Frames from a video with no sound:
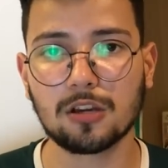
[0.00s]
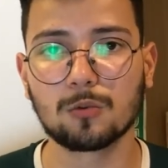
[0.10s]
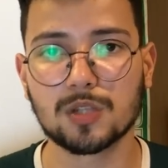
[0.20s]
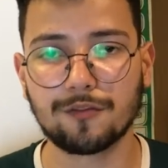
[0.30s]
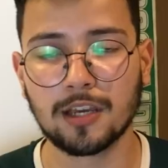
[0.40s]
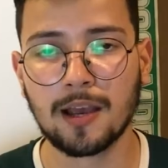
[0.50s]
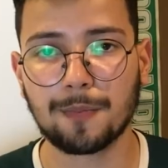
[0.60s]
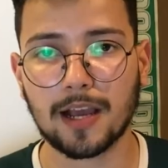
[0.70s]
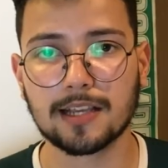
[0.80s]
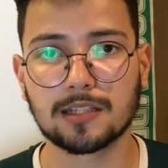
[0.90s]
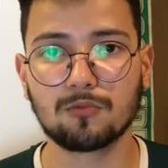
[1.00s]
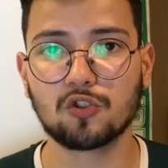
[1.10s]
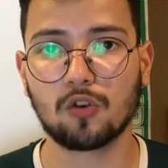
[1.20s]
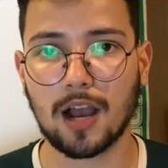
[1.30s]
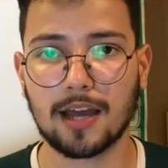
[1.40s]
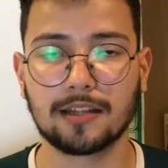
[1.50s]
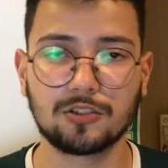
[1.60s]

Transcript: inclusive na questão de jogar, né?